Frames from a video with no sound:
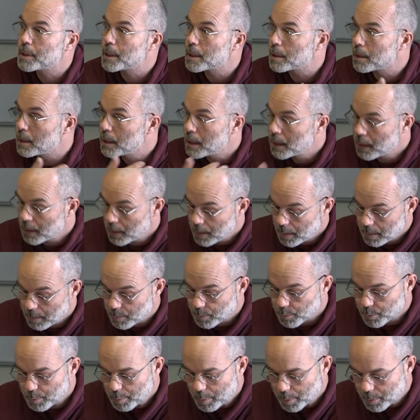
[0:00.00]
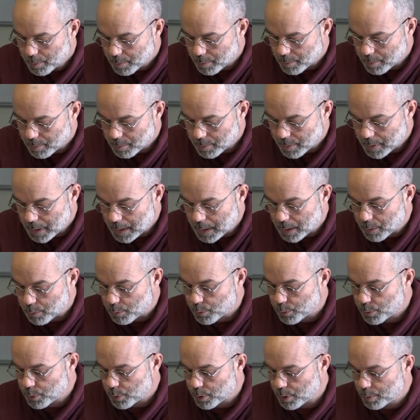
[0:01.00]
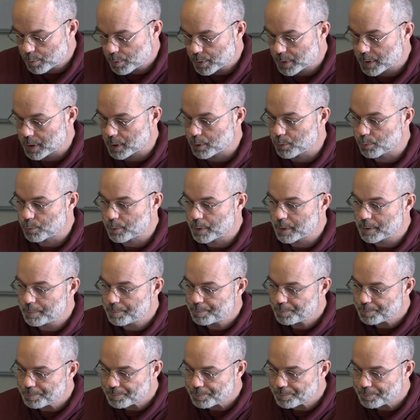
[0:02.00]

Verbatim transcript: siècle. Le nombre d'agriculteurs commence à chuter